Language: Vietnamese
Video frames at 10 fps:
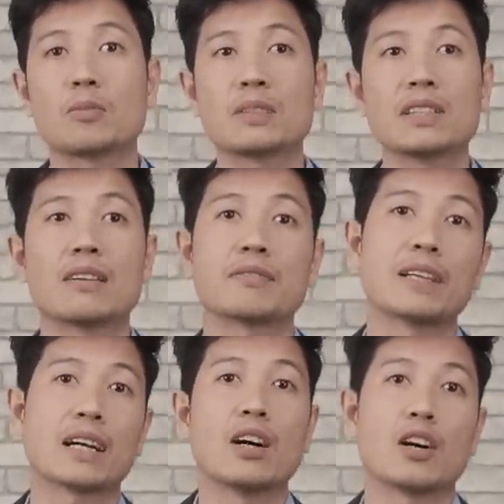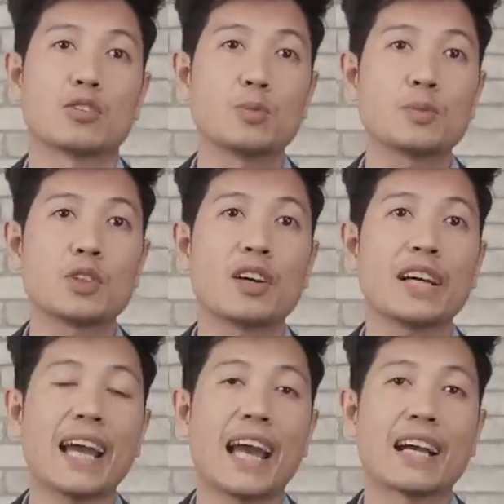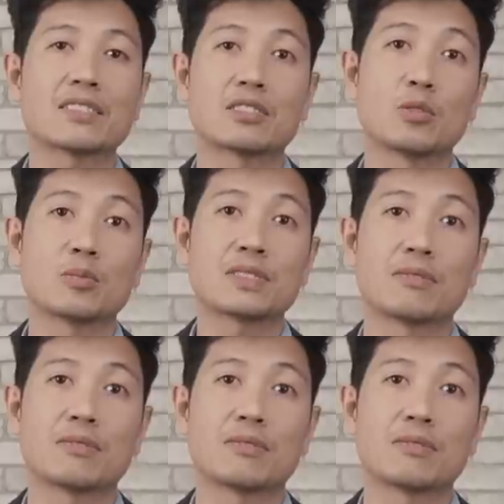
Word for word: cũng như là việc giúp cho khách hàng sử dụng